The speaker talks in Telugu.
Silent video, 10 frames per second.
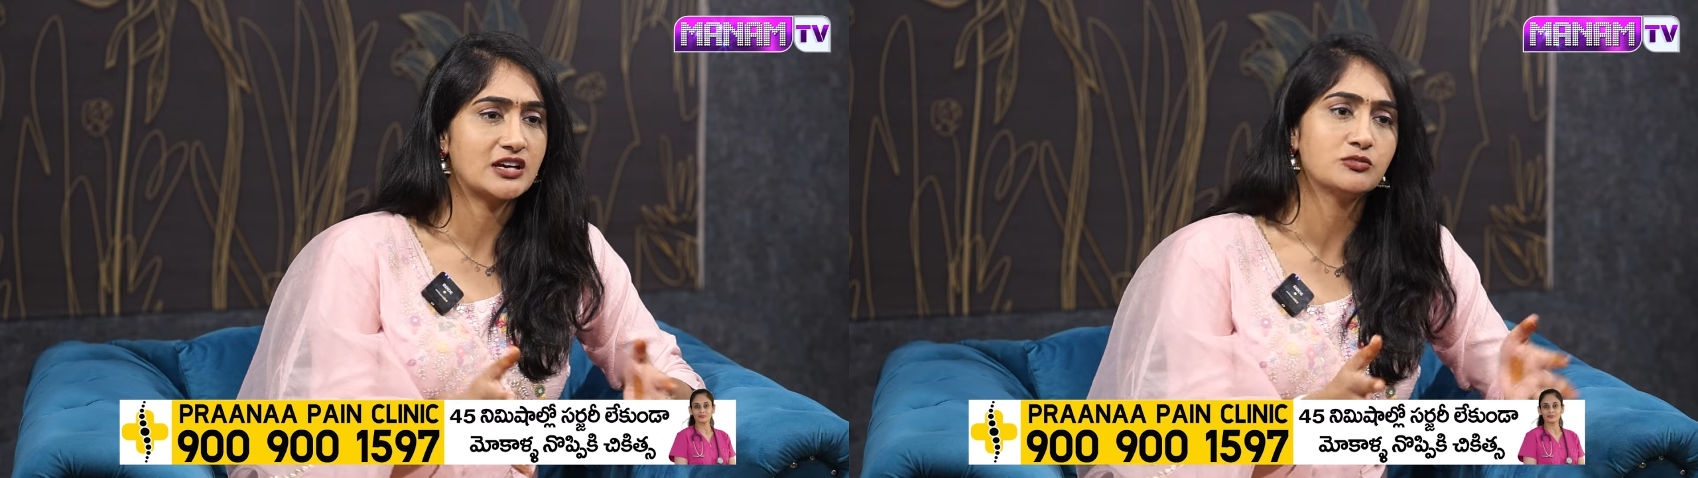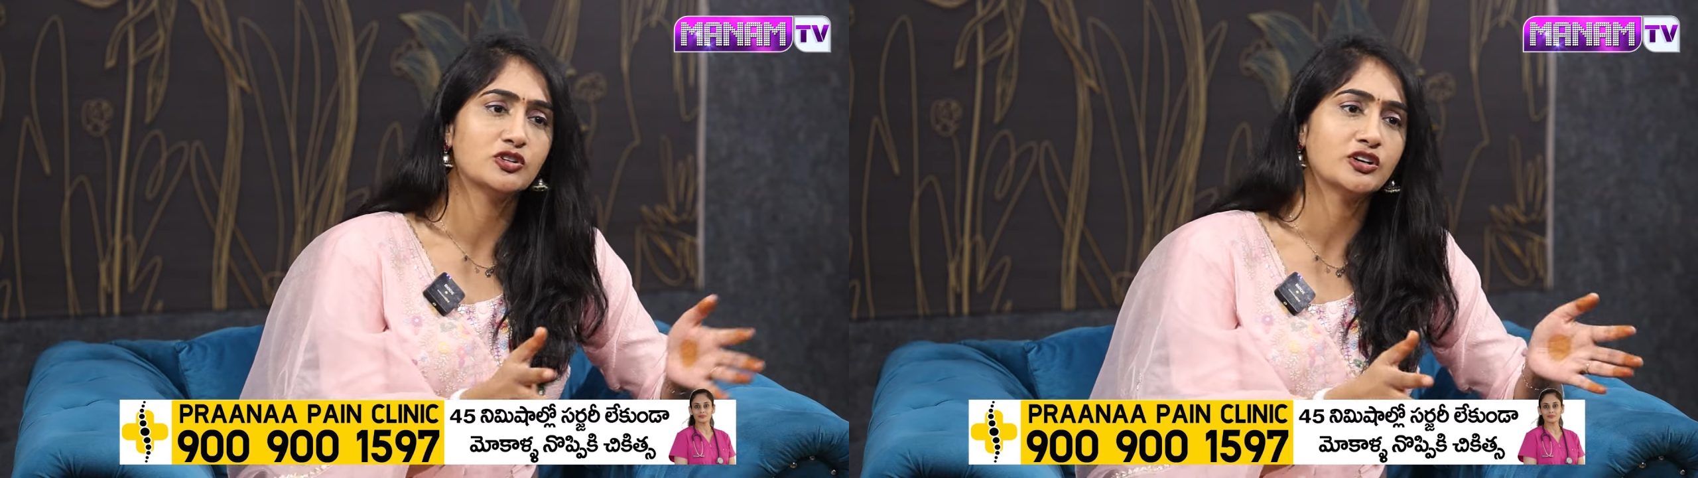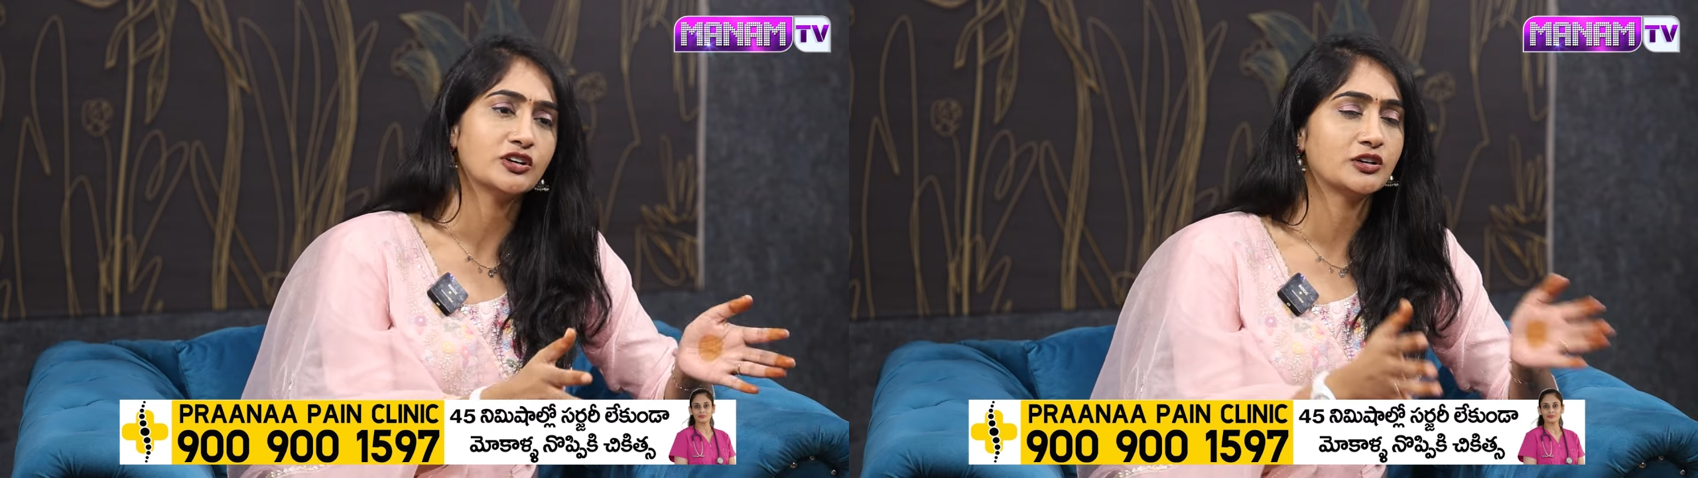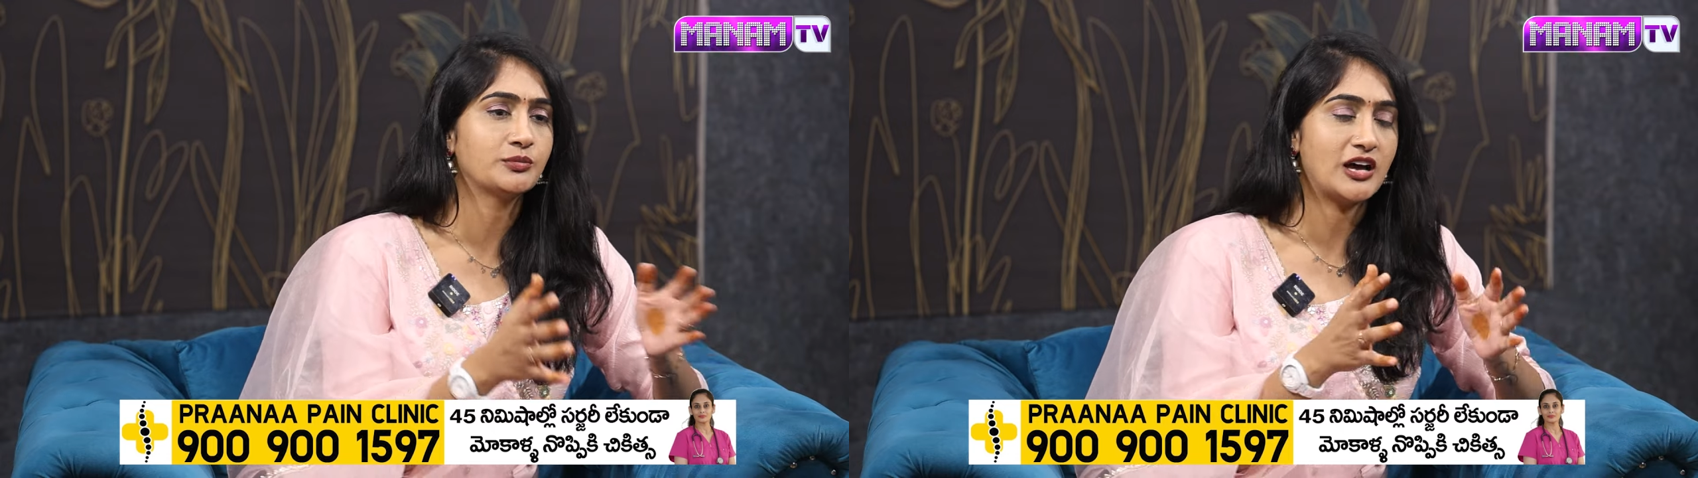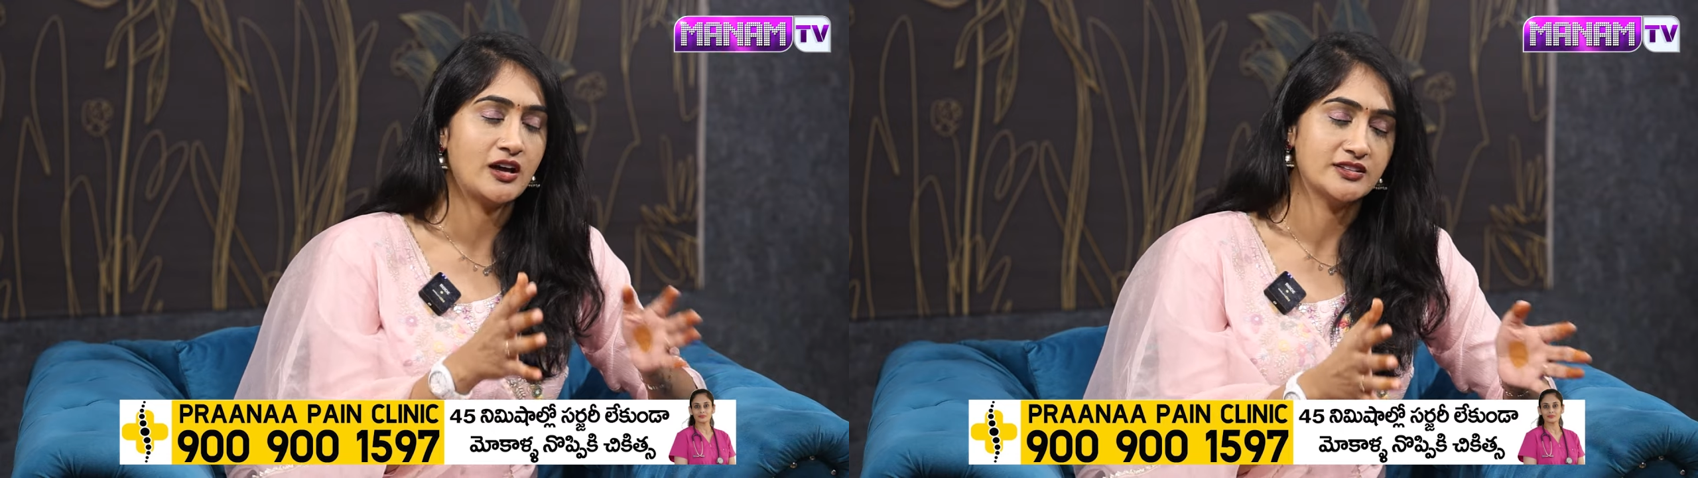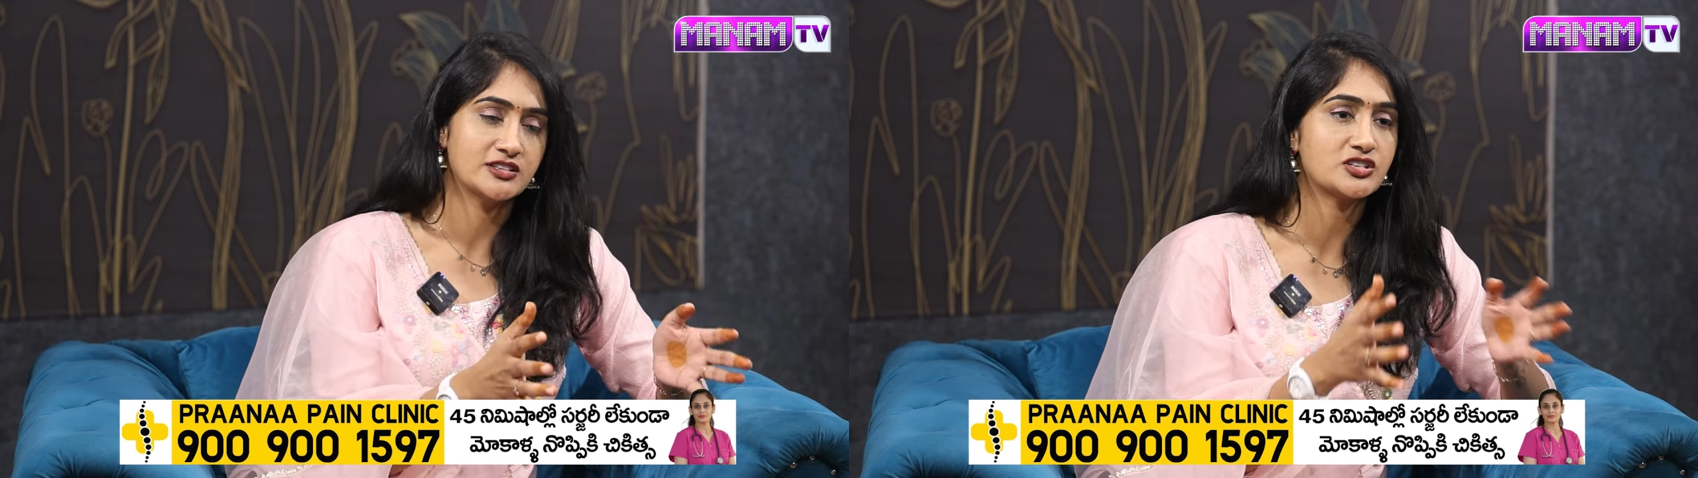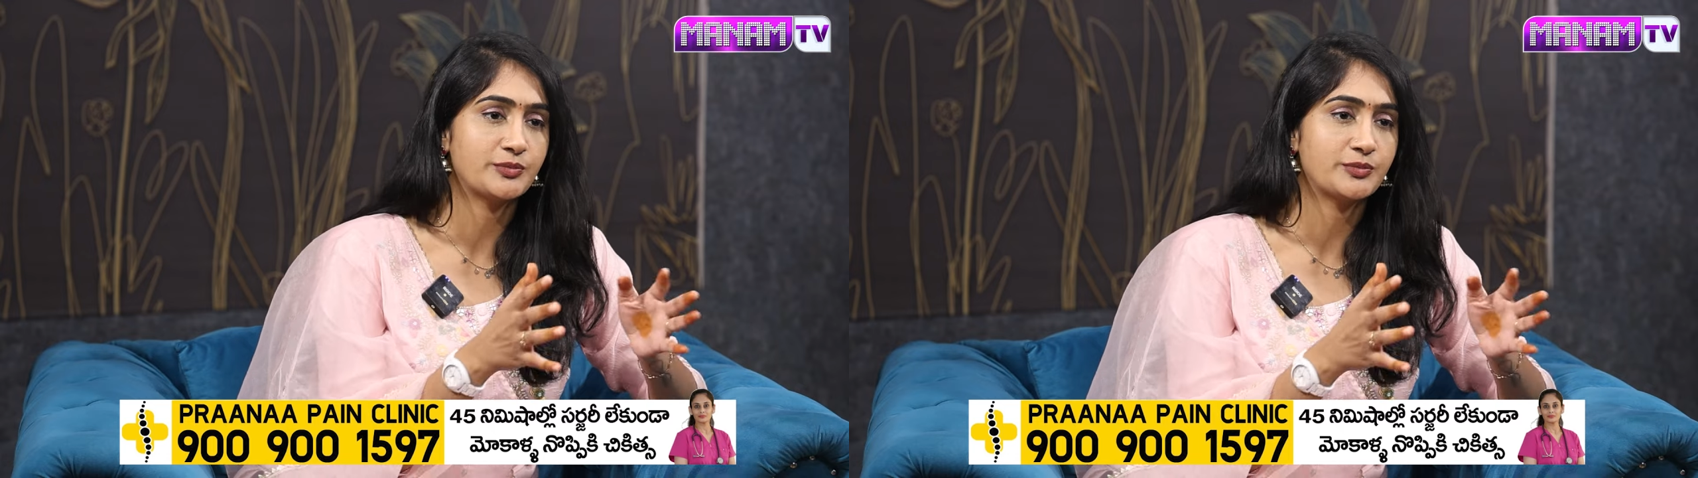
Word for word: టైంలో అధ్యక్ష